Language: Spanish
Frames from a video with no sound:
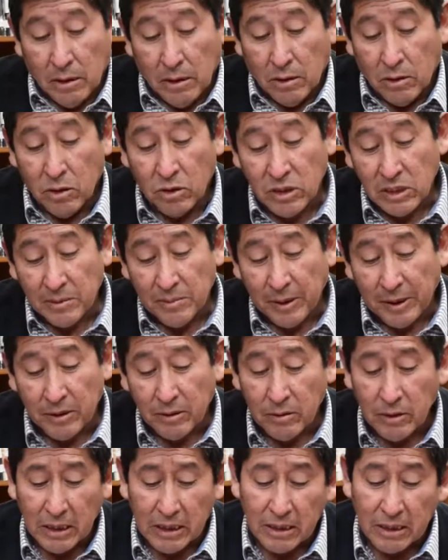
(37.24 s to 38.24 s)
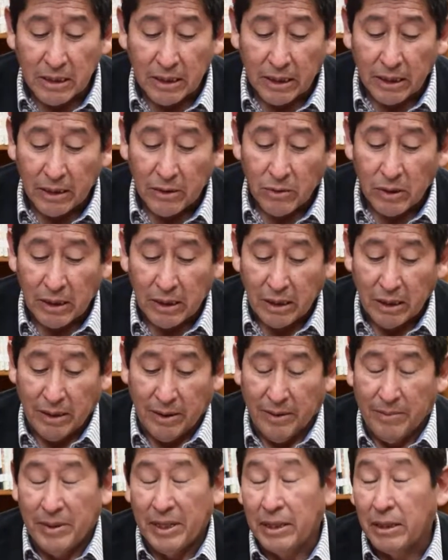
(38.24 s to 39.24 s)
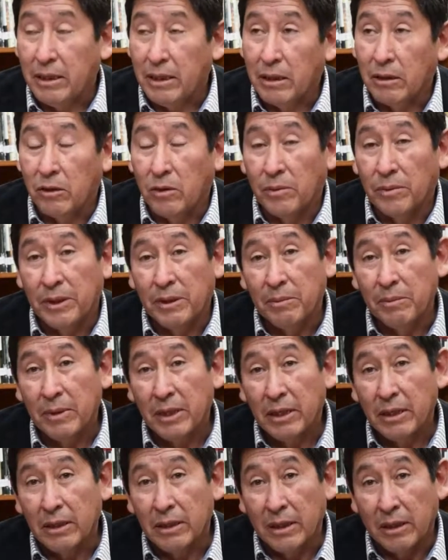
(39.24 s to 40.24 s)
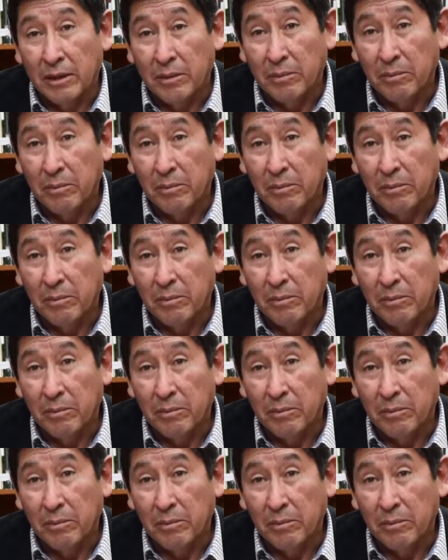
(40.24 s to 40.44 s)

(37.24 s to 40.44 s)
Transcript: Los españoles llegaron a Cajamarca en noviembre de